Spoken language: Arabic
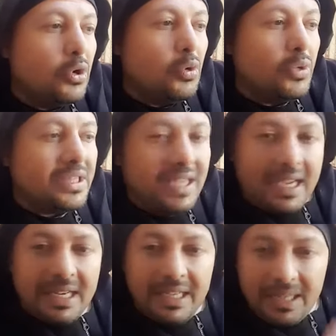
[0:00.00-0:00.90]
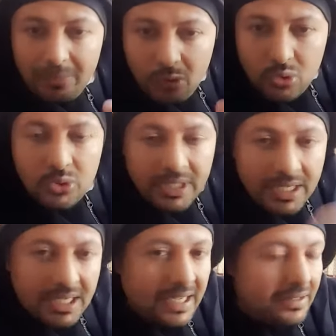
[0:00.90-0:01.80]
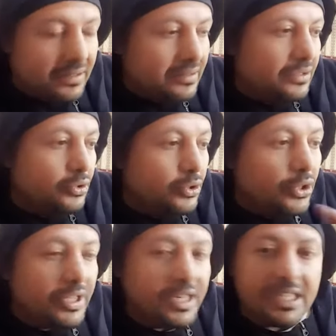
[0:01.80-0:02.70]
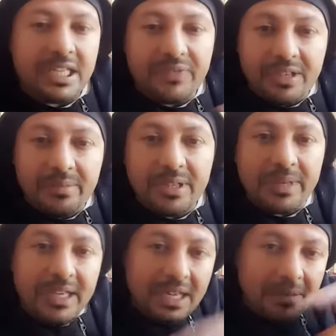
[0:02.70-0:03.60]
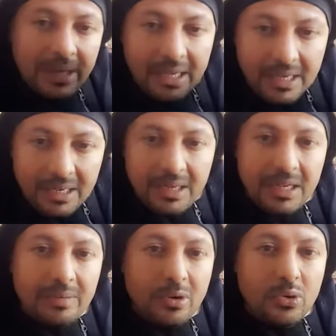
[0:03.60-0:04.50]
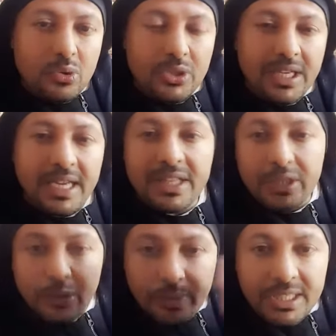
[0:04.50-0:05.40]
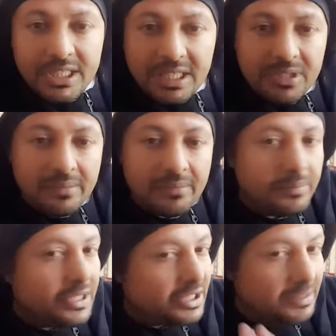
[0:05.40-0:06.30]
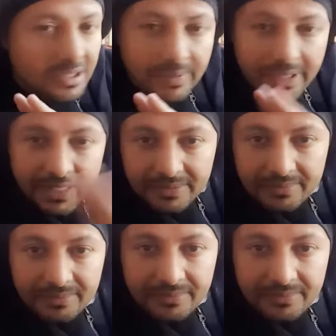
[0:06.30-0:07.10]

والتحاليل الموجودة الآن تظهر اختلاف كبير بين الآبار الموجودة هذه وبير زمزم بير زمزم غير